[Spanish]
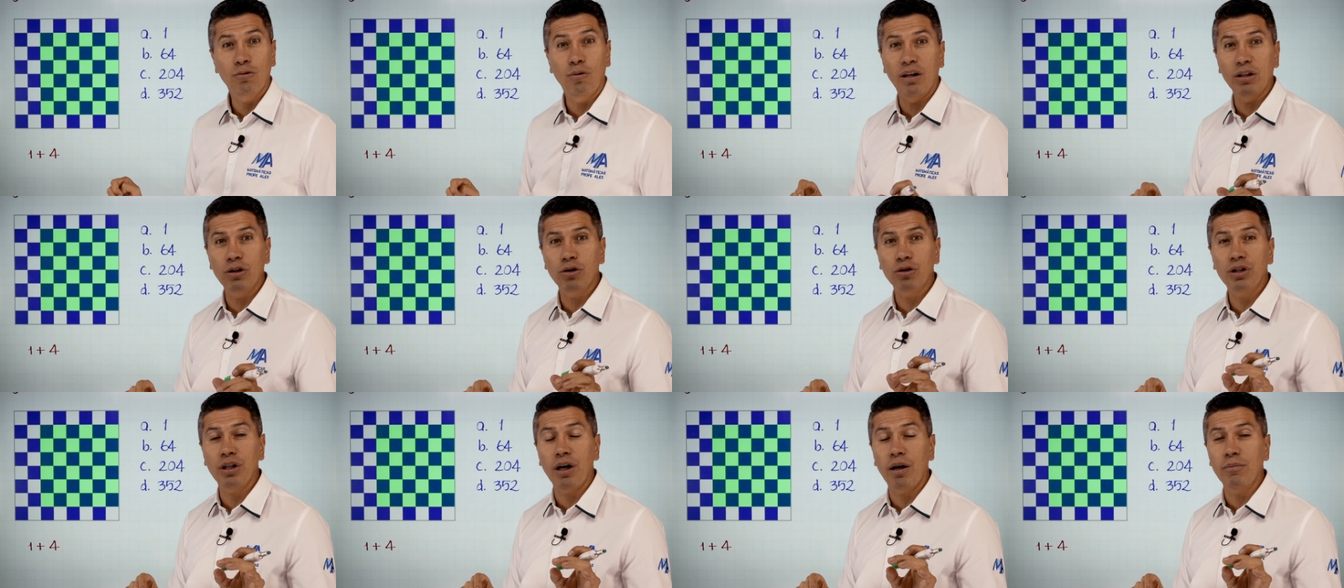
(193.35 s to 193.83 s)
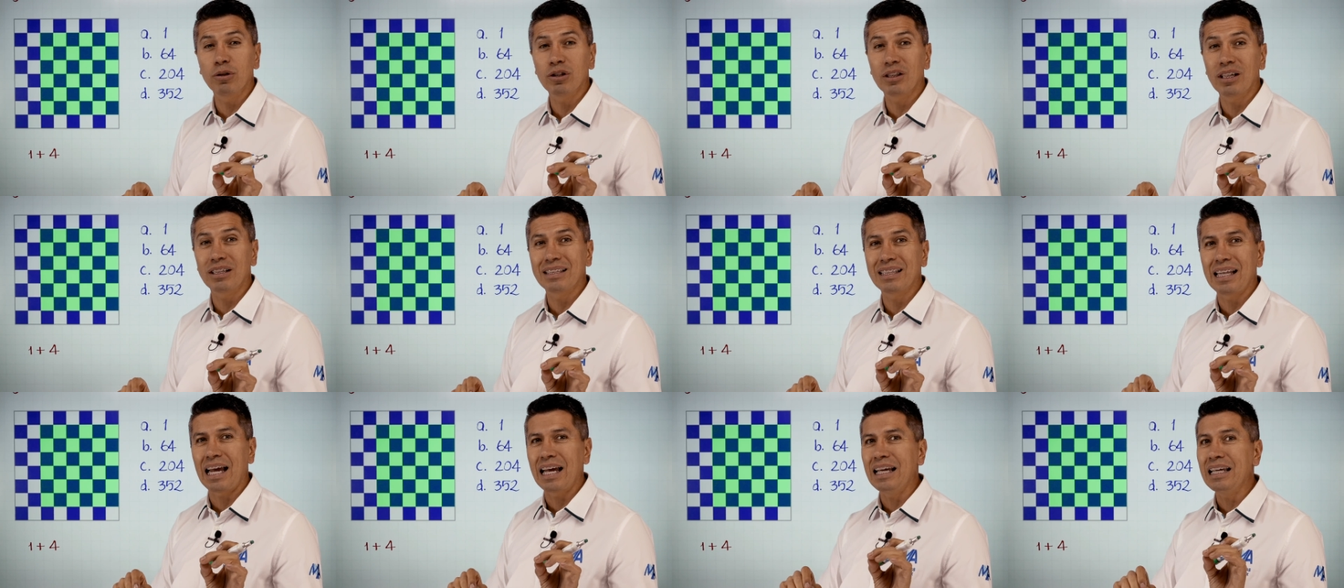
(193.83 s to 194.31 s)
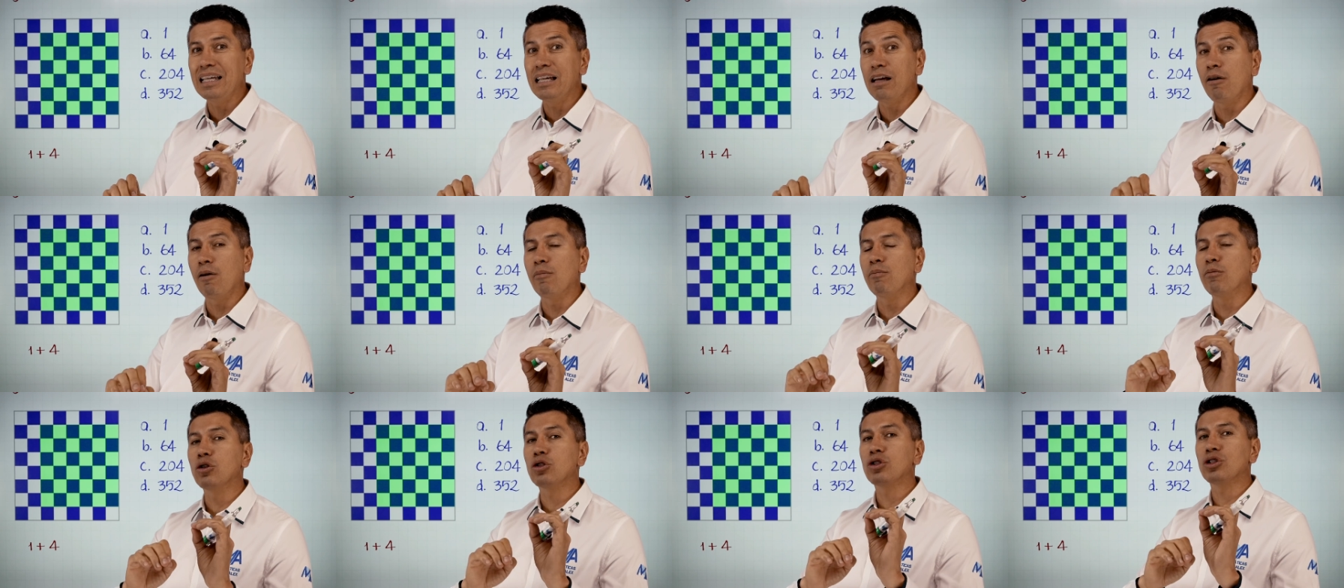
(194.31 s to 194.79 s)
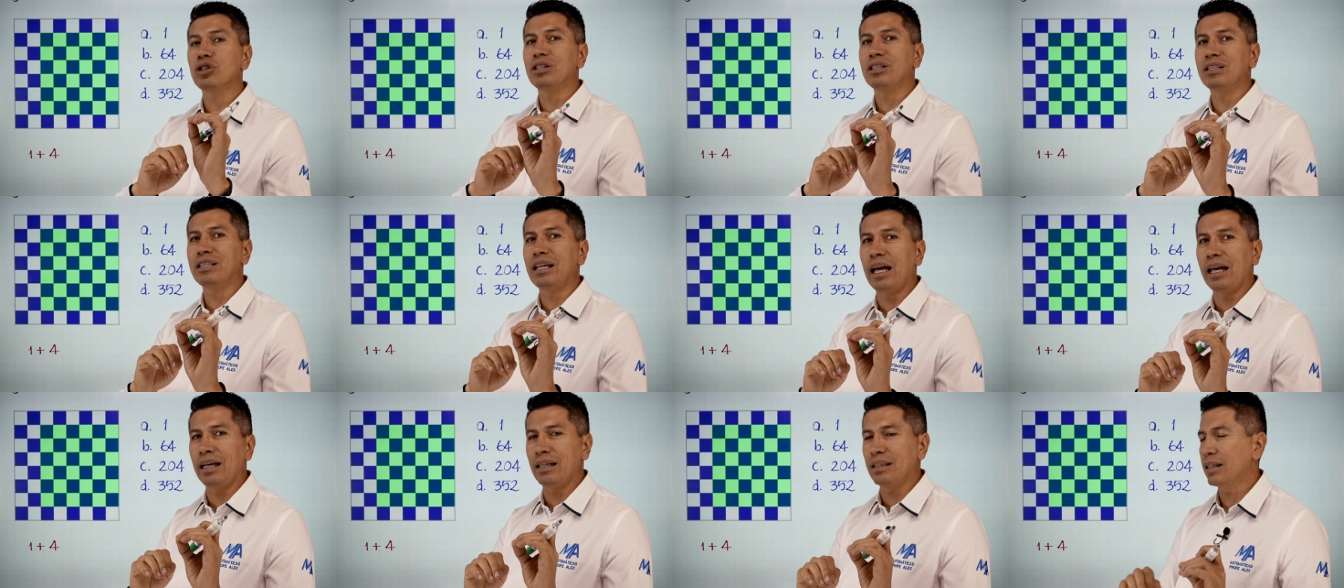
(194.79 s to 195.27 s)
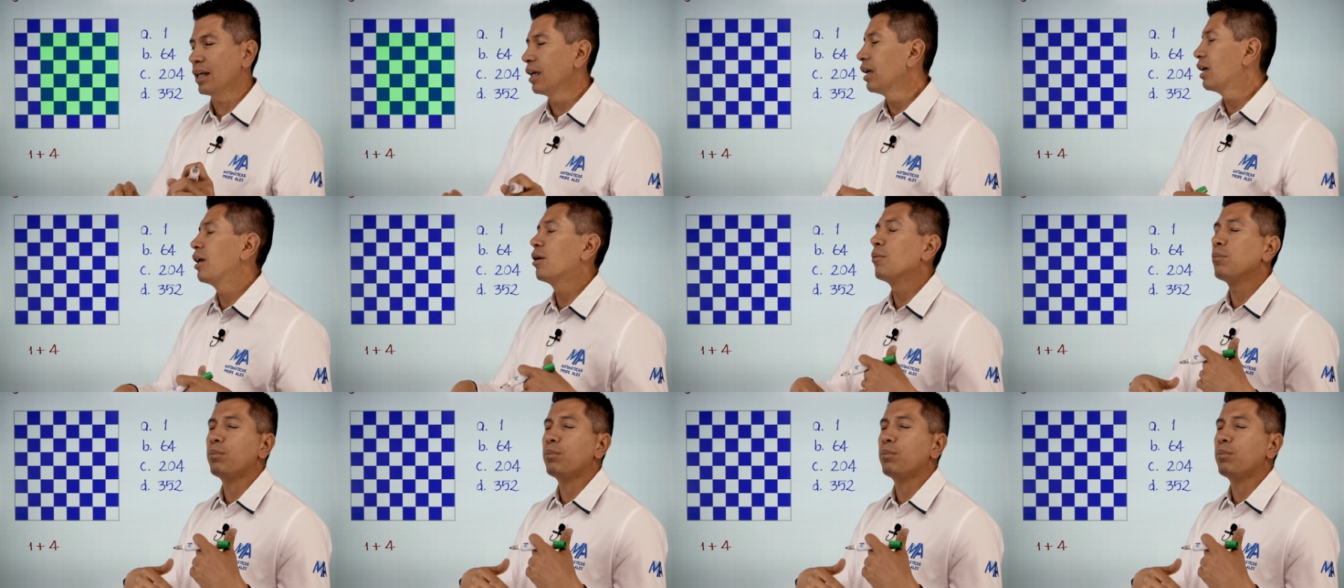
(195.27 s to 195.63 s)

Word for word: ¿Cuántos llevamos hasta ahí? Llevamos 6.